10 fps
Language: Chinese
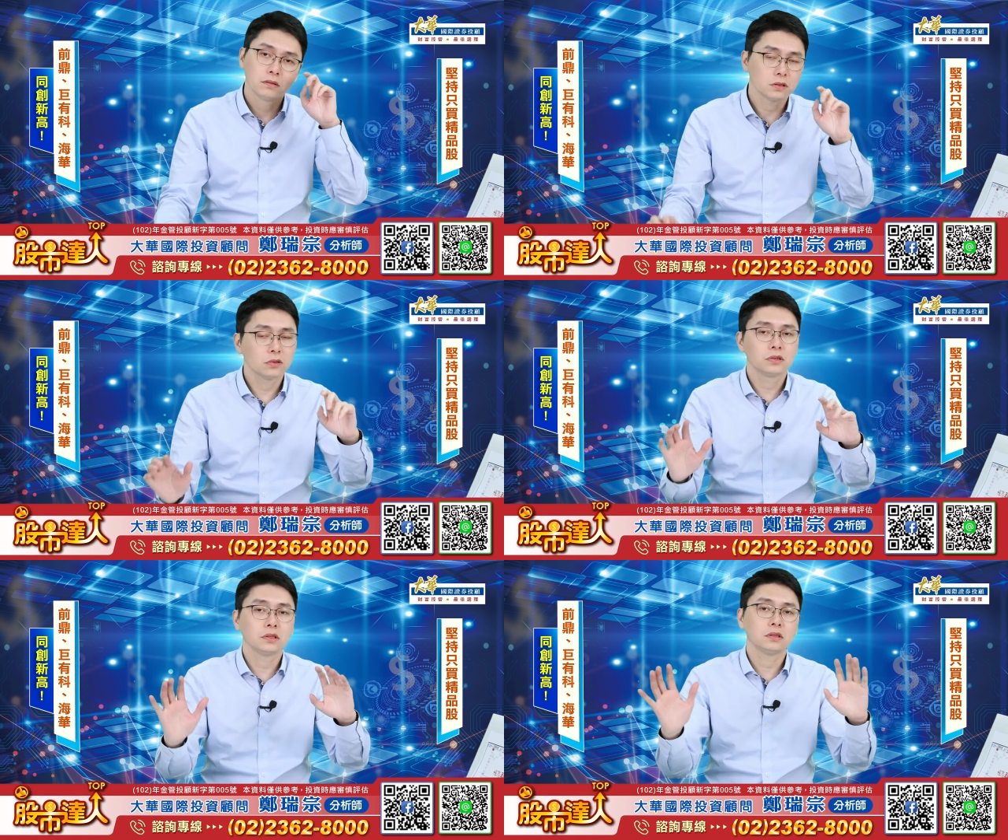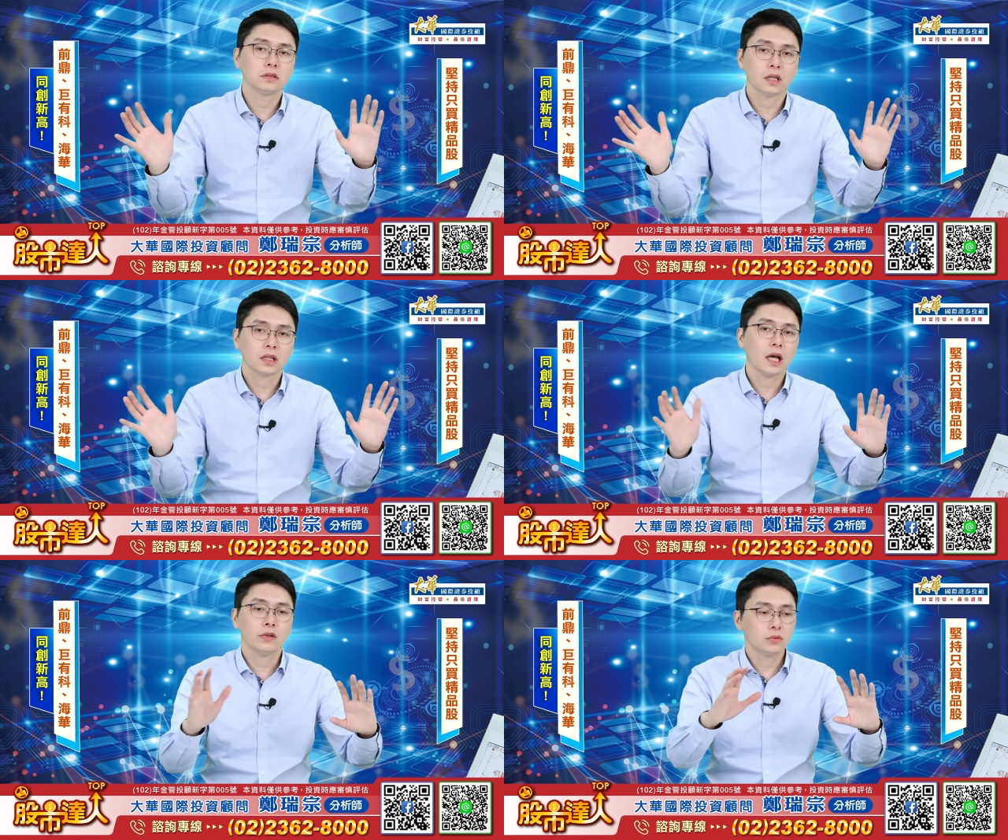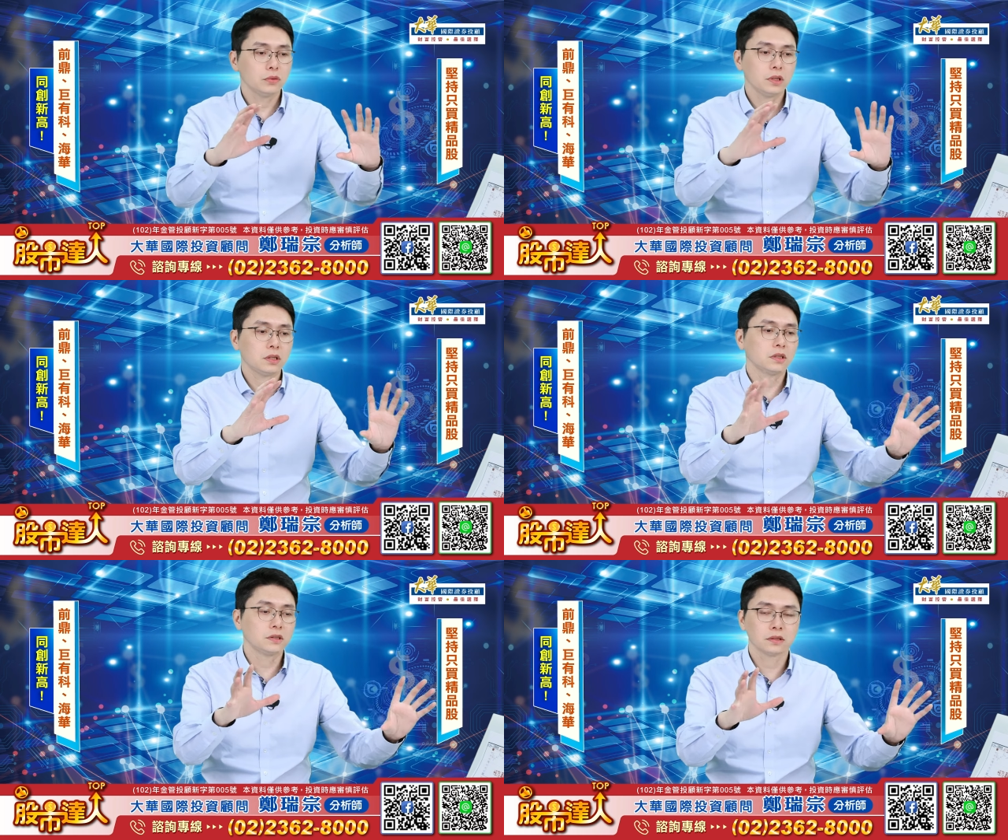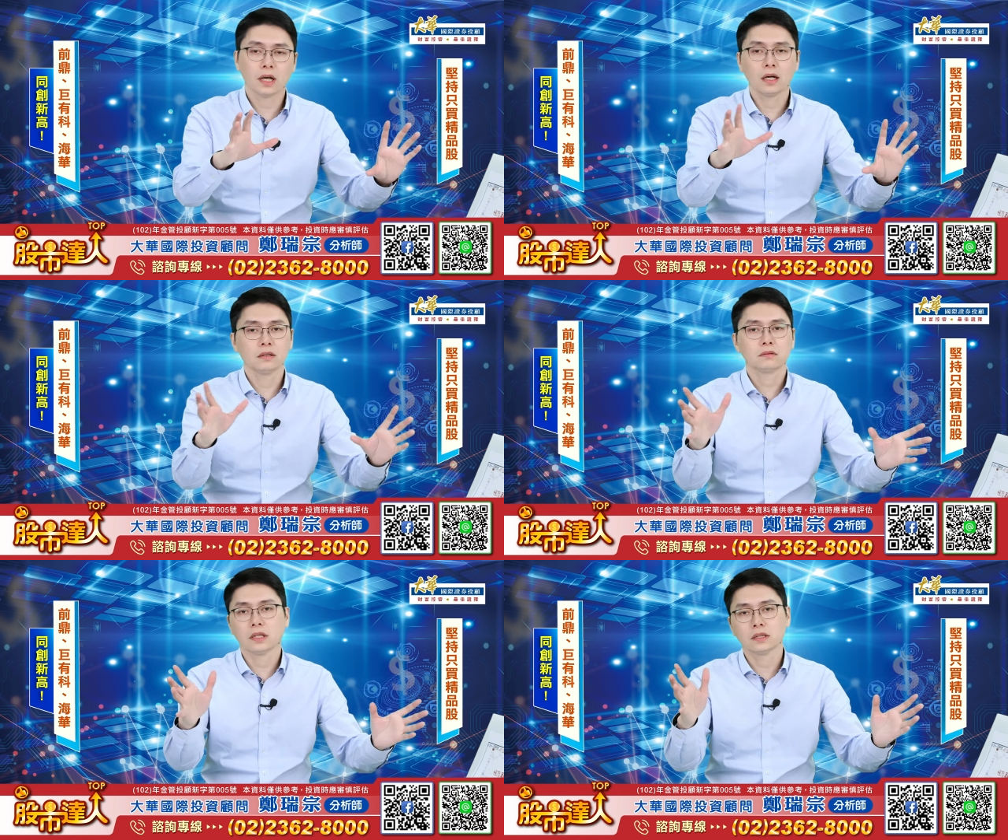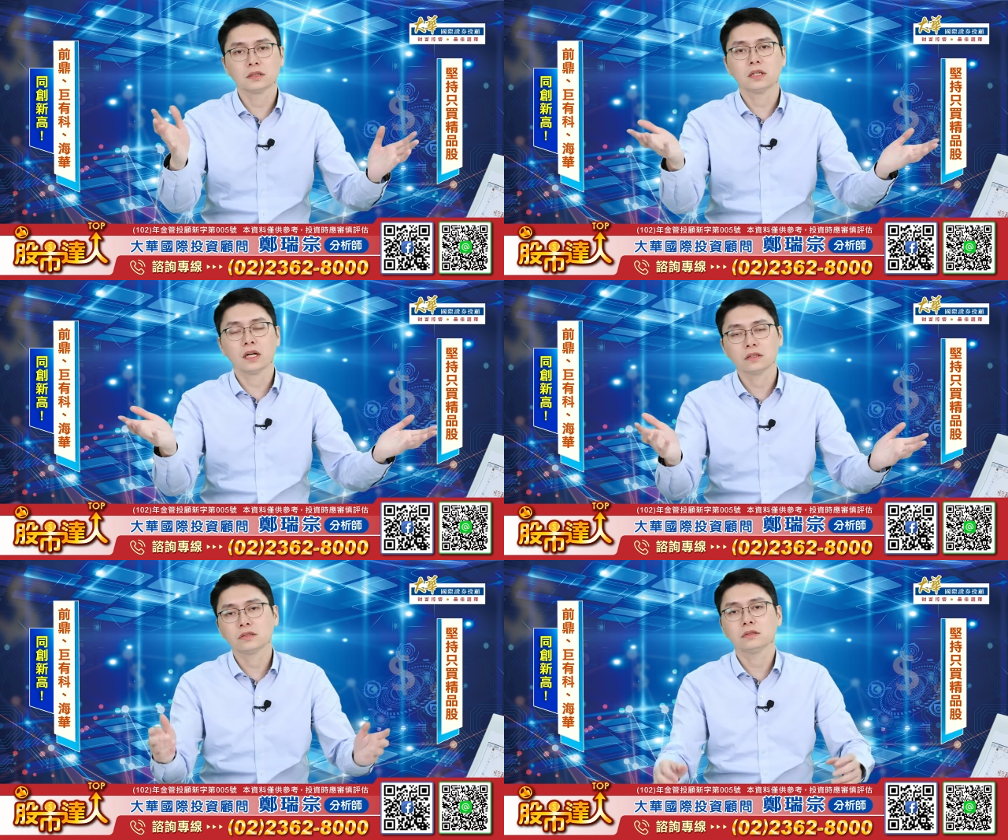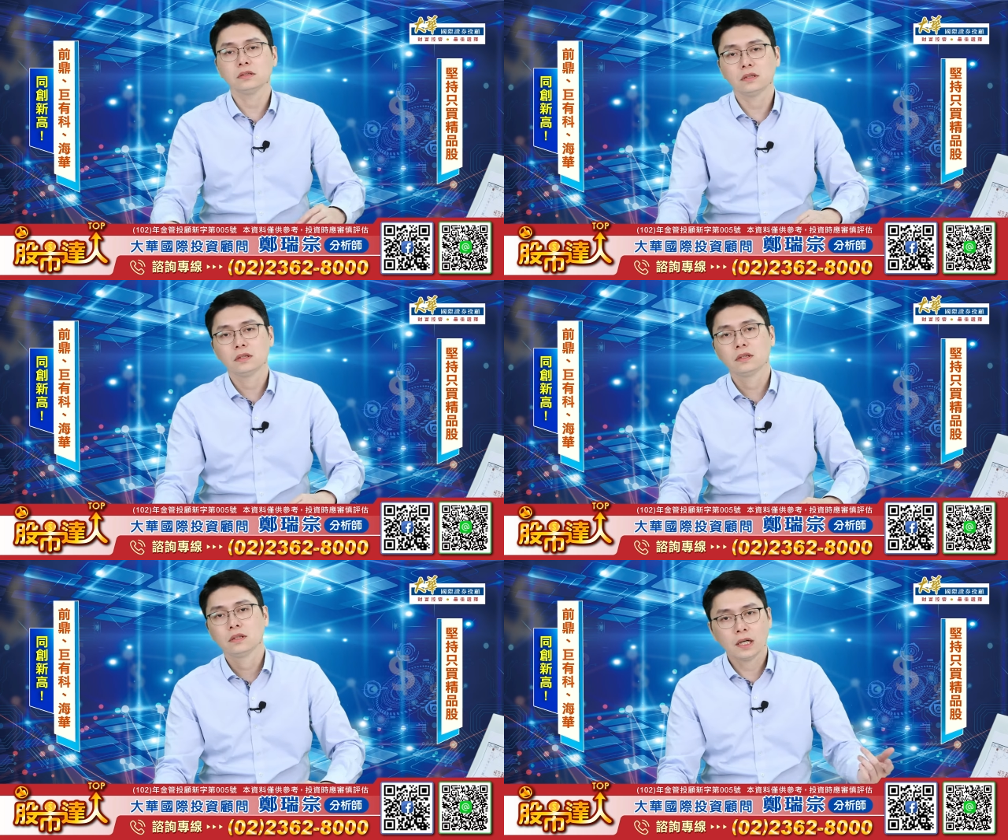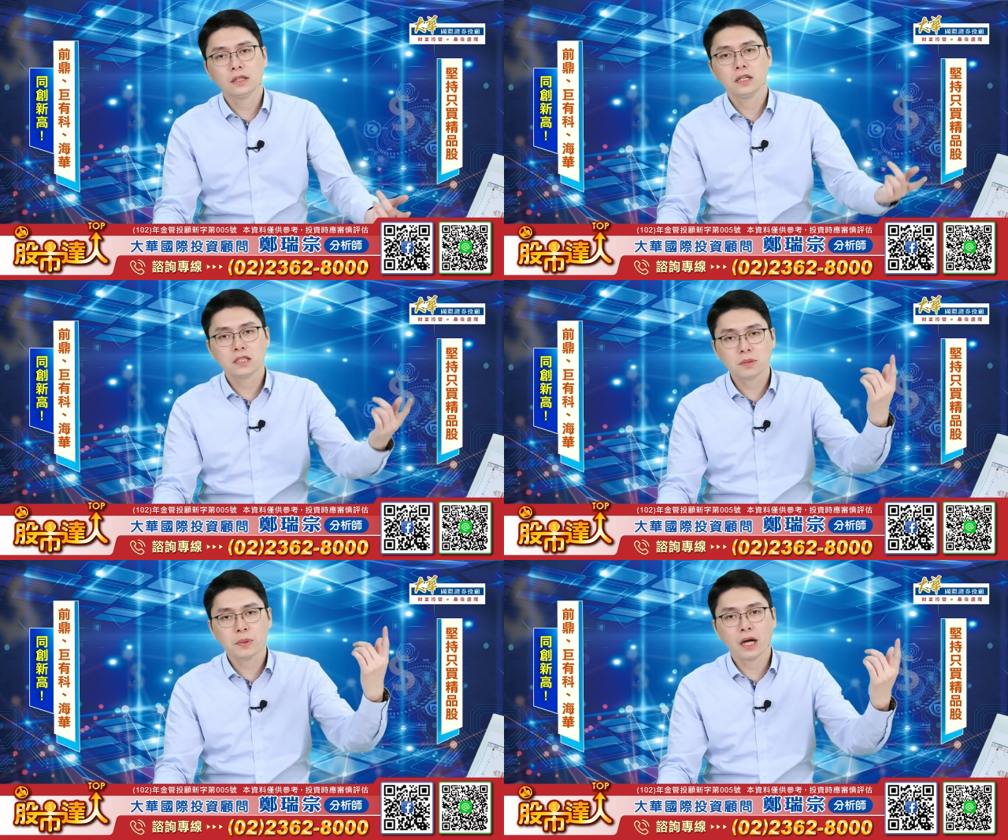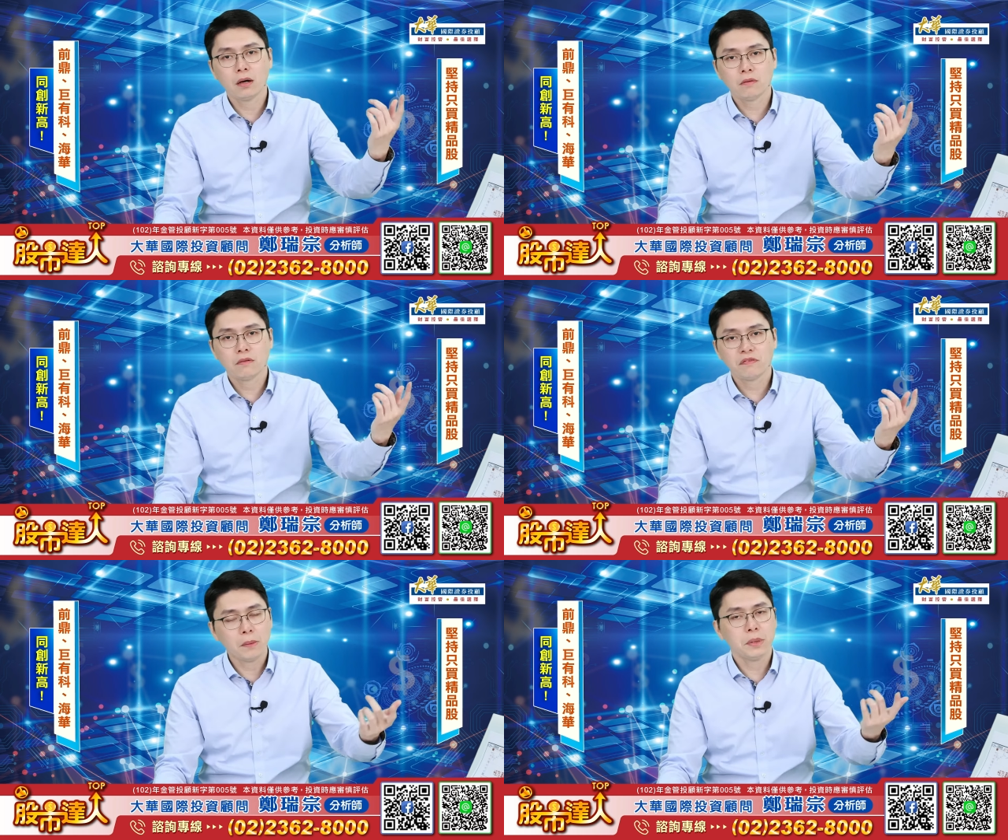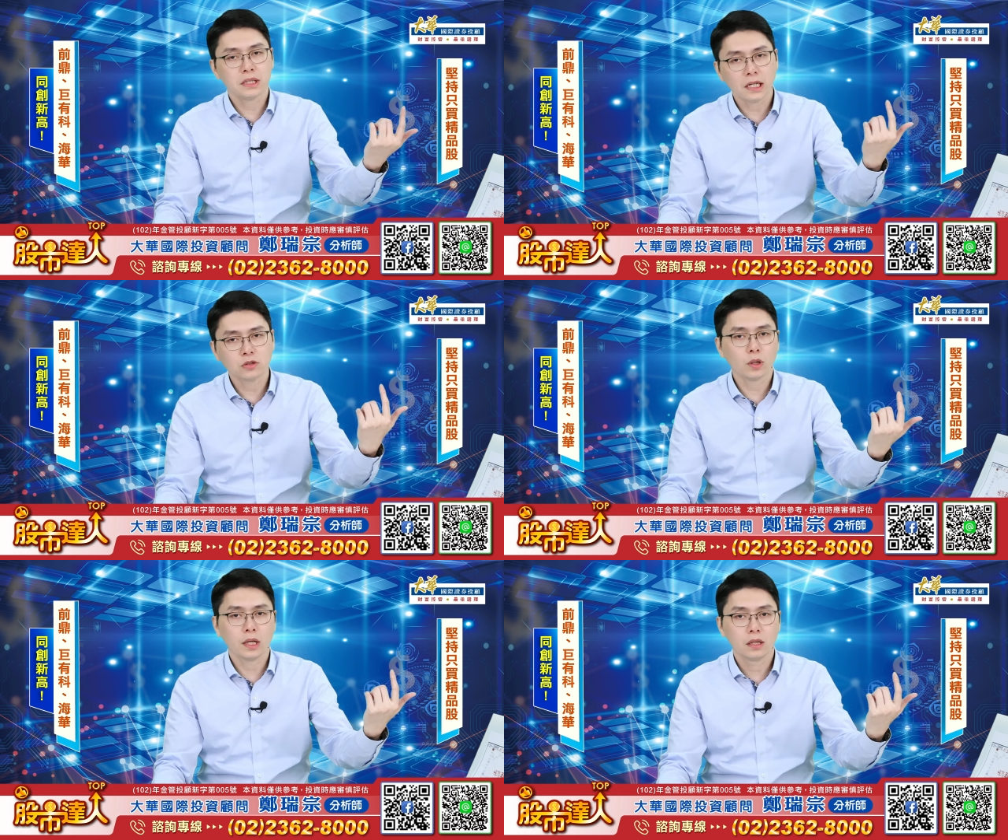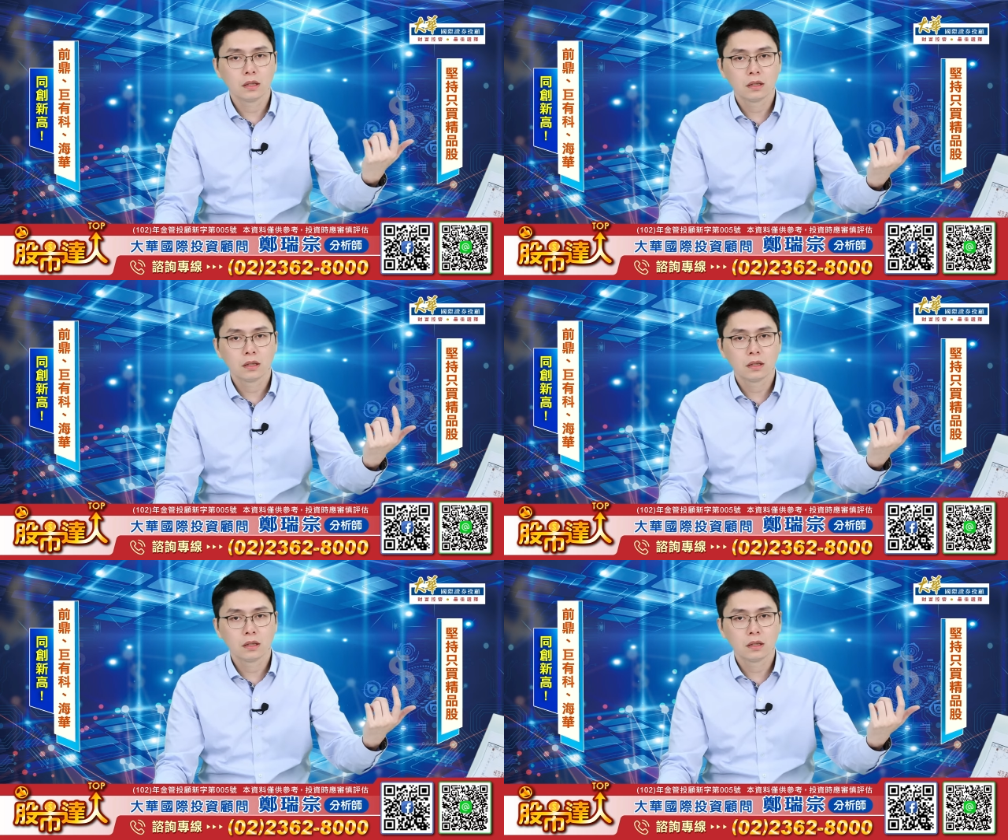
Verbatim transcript: 这就是事实啊！台股一个市场常常是两个世界。 强的一只标翻倍在赚，